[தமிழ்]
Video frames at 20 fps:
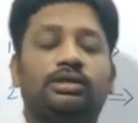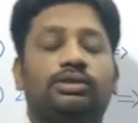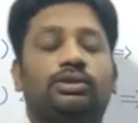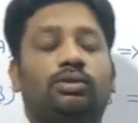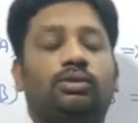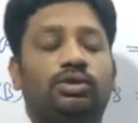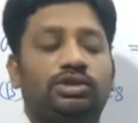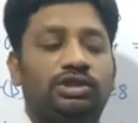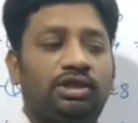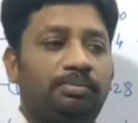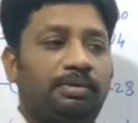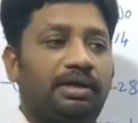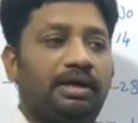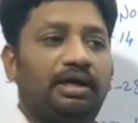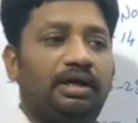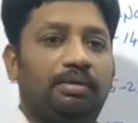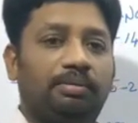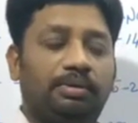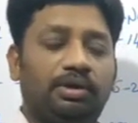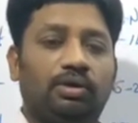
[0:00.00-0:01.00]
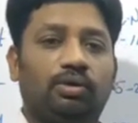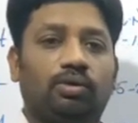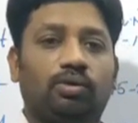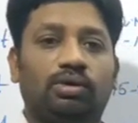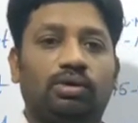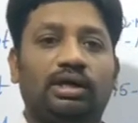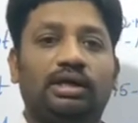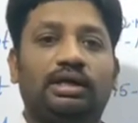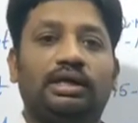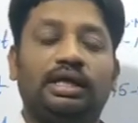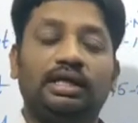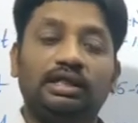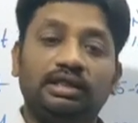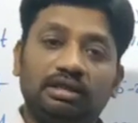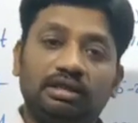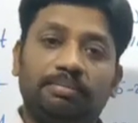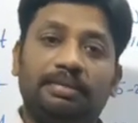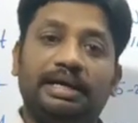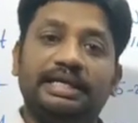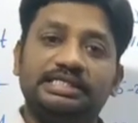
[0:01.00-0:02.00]
ஸோ கொஸ்டின் பேட்டர்ன் எப்படி இருக்கும்னா
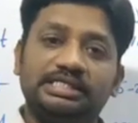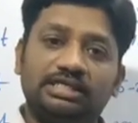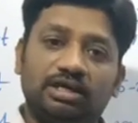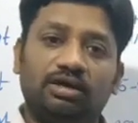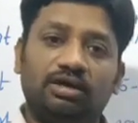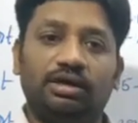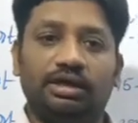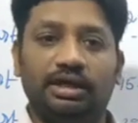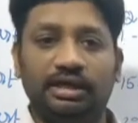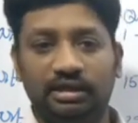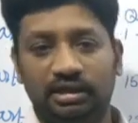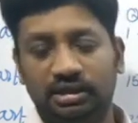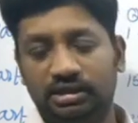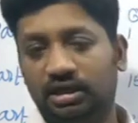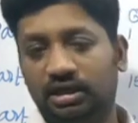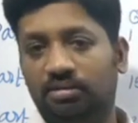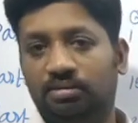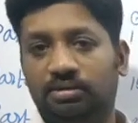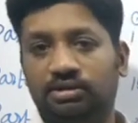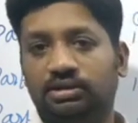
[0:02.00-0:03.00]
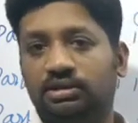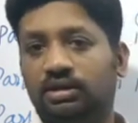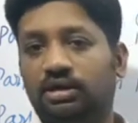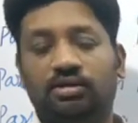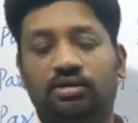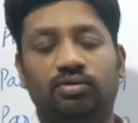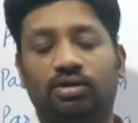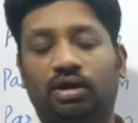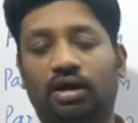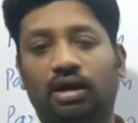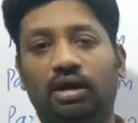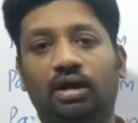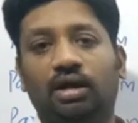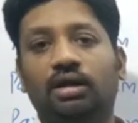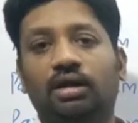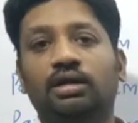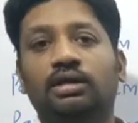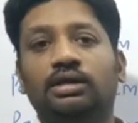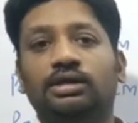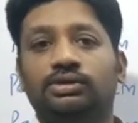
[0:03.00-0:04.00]
டென்த்து பேஸ்ட் ஆன் டென்த்து சிலபஸ் தான் ஓகேங்களா
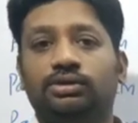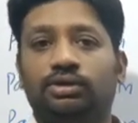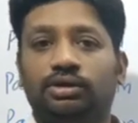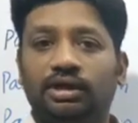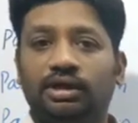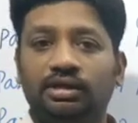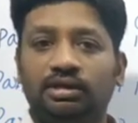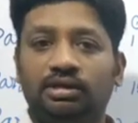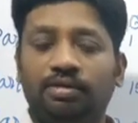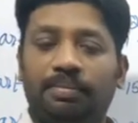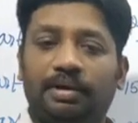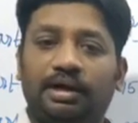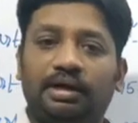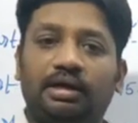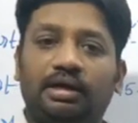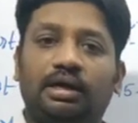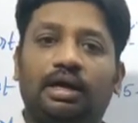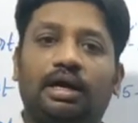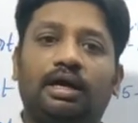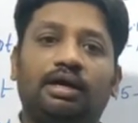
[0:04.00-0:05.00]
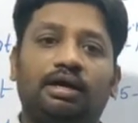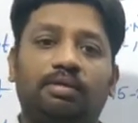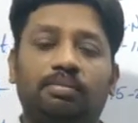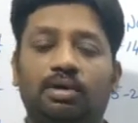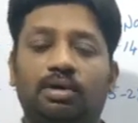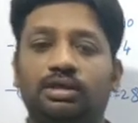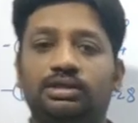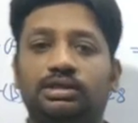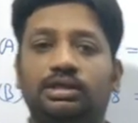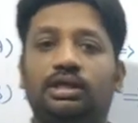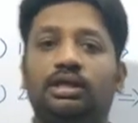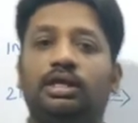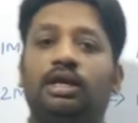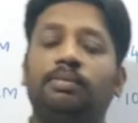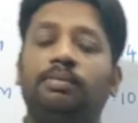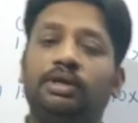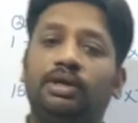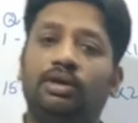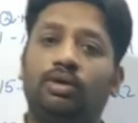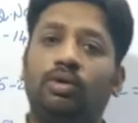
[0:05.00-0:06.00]
ஸோ டென்த்து பேட்டர்ன் ஹண்ட்ரட் மார்க்ஸ்
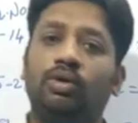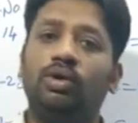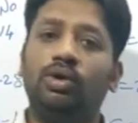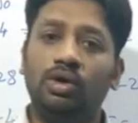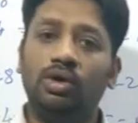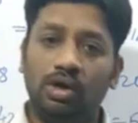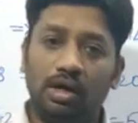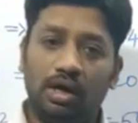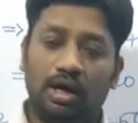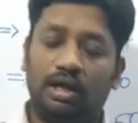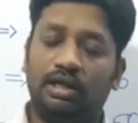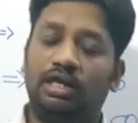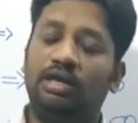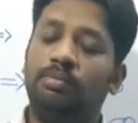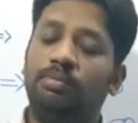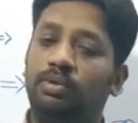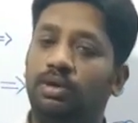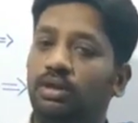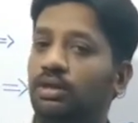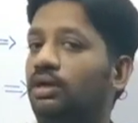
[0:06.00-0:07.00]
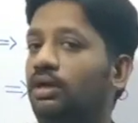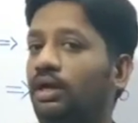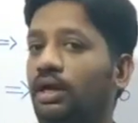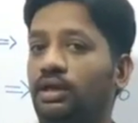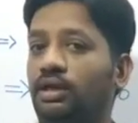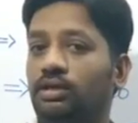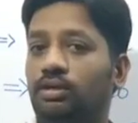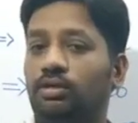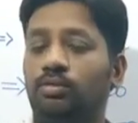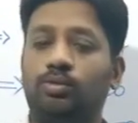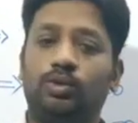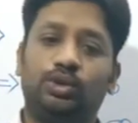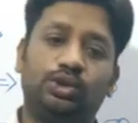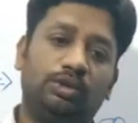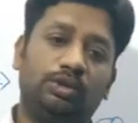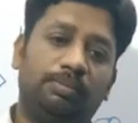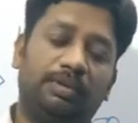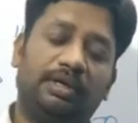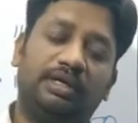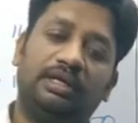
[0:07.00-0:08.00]
எப்படி இருக்கும் அதே போல் தான் நைன்த்துக்கும்
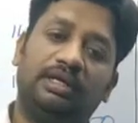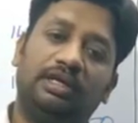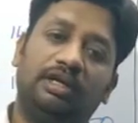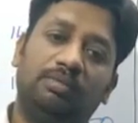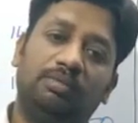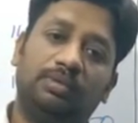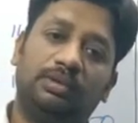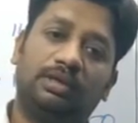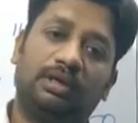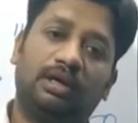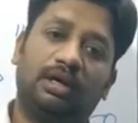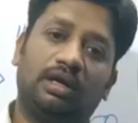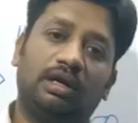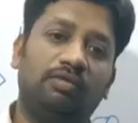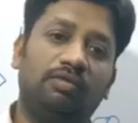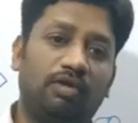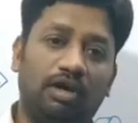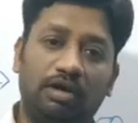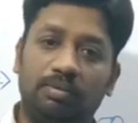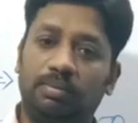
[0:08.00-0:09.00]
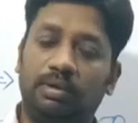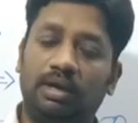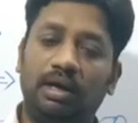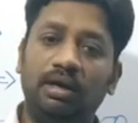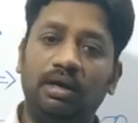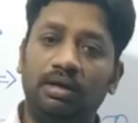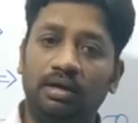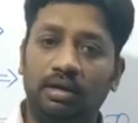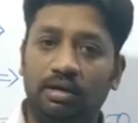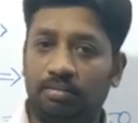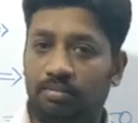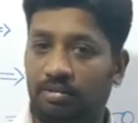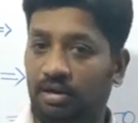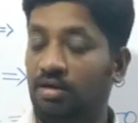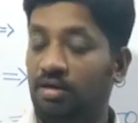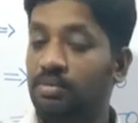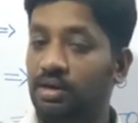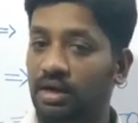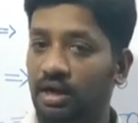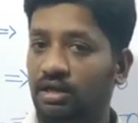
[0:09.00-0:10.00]
கொஷின் பேட்டர்ன் இருப்பதற்கான வாய்ப்புகள்
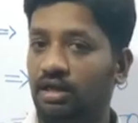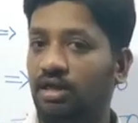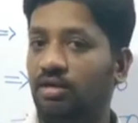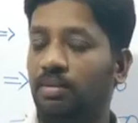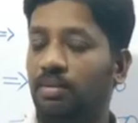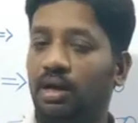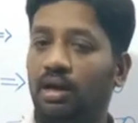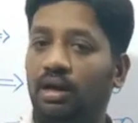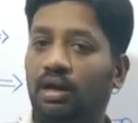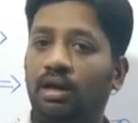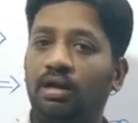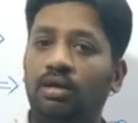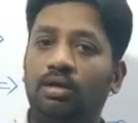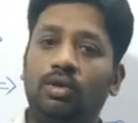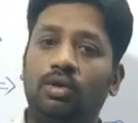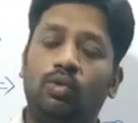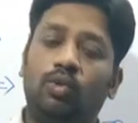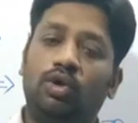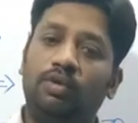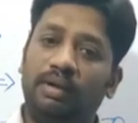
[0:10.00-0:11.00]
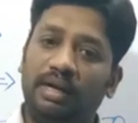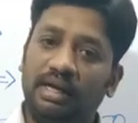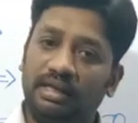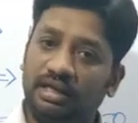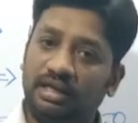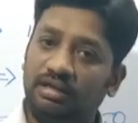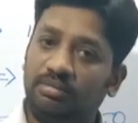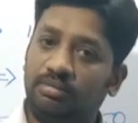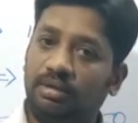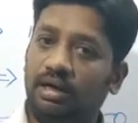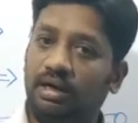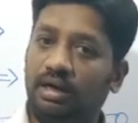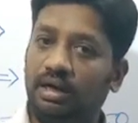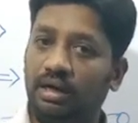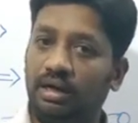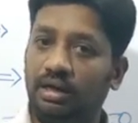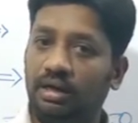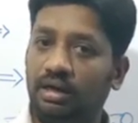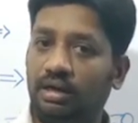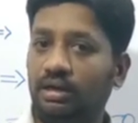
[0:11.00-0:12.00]
மிக மிக அதிகமாக இருக்குது ஒருவேளை ஏதாவது
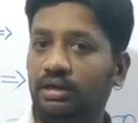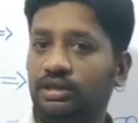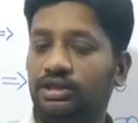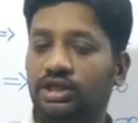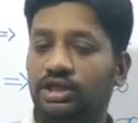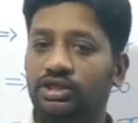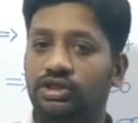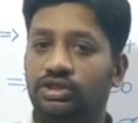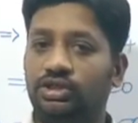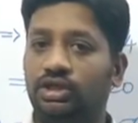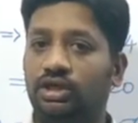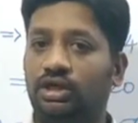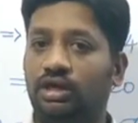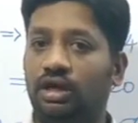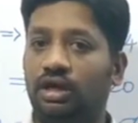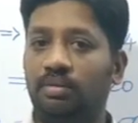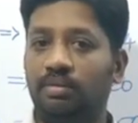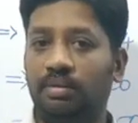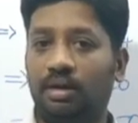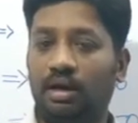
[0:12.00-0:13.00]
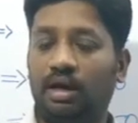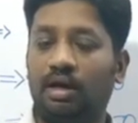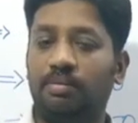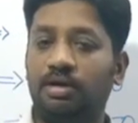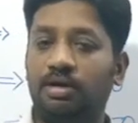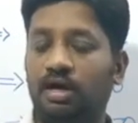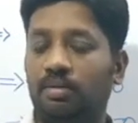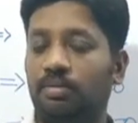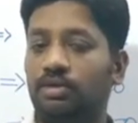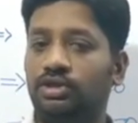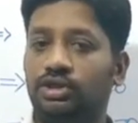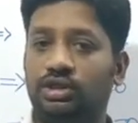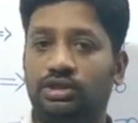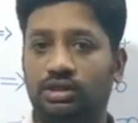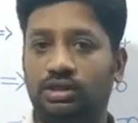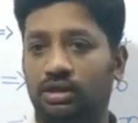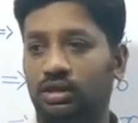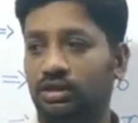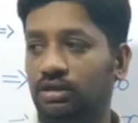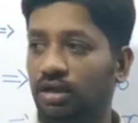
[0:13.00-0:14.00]
மாற்றங்கள் இருக்குது சேஞ்சஸ் இருக்குன்னா மறக்காமல் கமெண்ட்
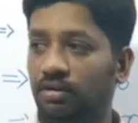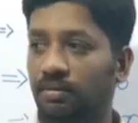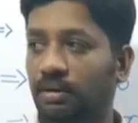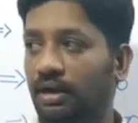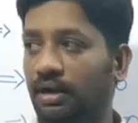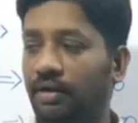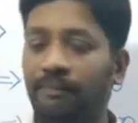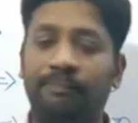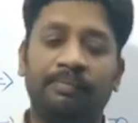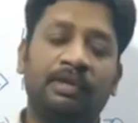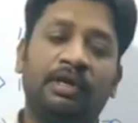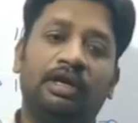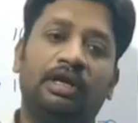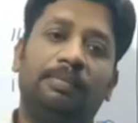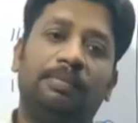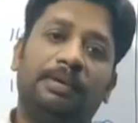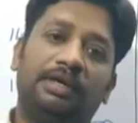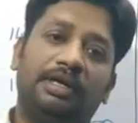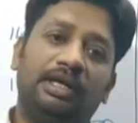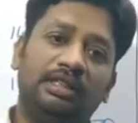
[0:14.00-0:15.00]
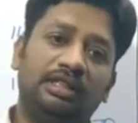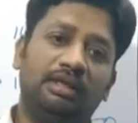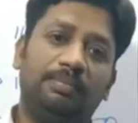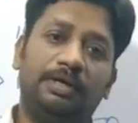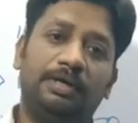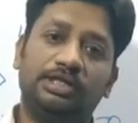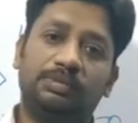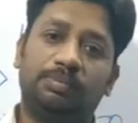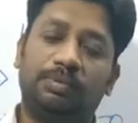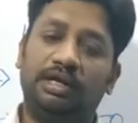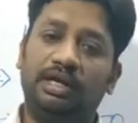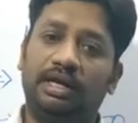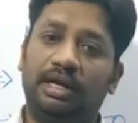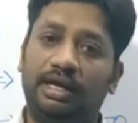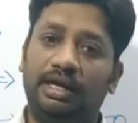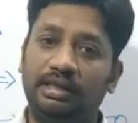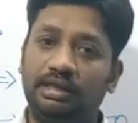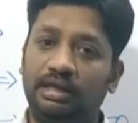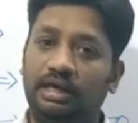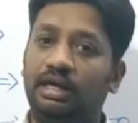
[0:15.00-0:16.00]
செக்ஷனில் தெரிவிங்க இப்போ டென்த்து பேஸ் பண்ணி
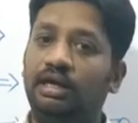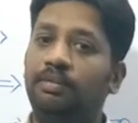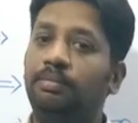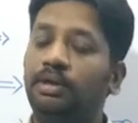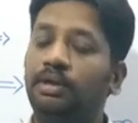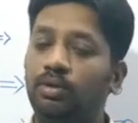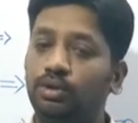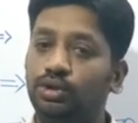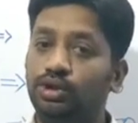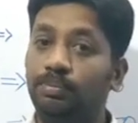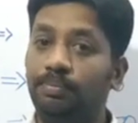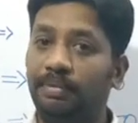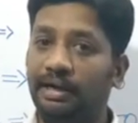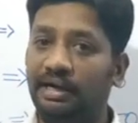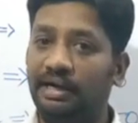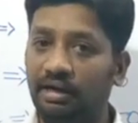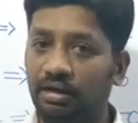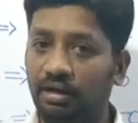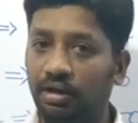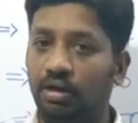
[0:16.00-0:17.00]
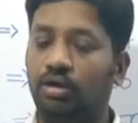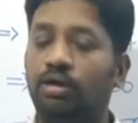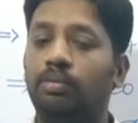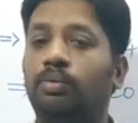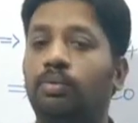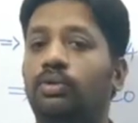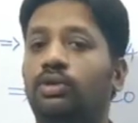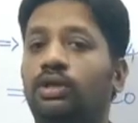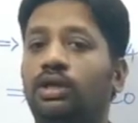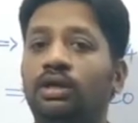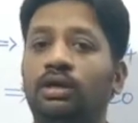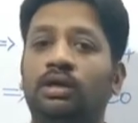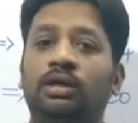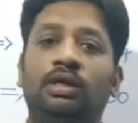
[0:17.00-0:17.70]
நைன்த்துக்கு எப்படி கொஷின் பேட்டர்ன் இருக்க போகுது